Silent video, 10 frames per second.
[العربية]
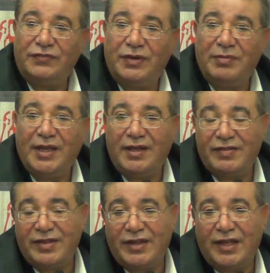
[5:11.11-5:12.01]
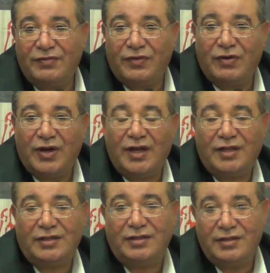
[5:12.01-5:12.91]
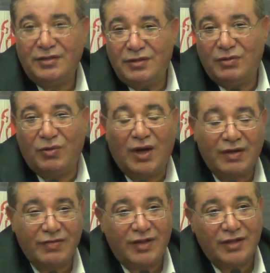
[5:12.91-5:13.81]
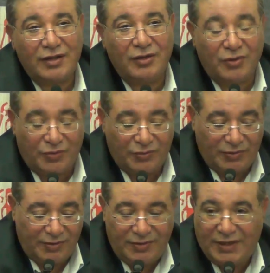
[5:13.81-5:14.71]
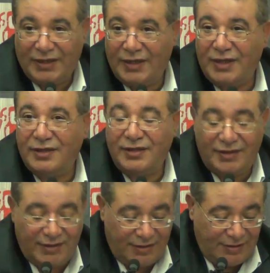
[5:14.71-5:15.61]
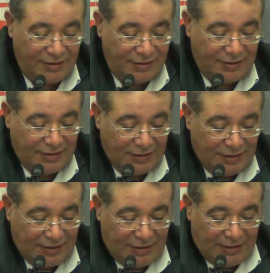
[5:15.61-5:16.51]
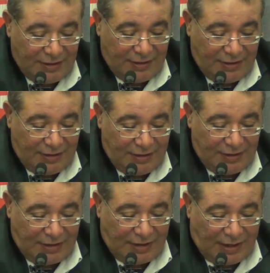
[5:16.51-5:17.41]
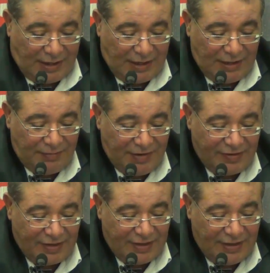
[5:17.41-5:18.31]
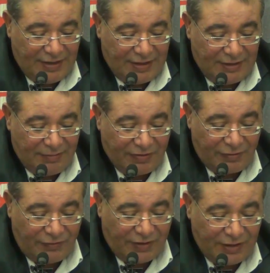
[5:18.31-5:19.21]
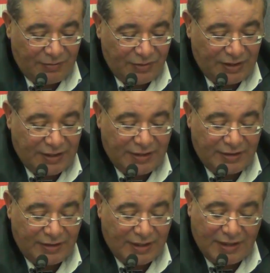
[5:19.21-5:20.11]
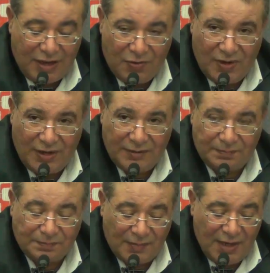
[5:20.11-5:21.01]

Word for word: هي السداد فوائد واقساط القروض يعني هذه آه، حال الميزانيه المصروفات المتكرره هذا اولا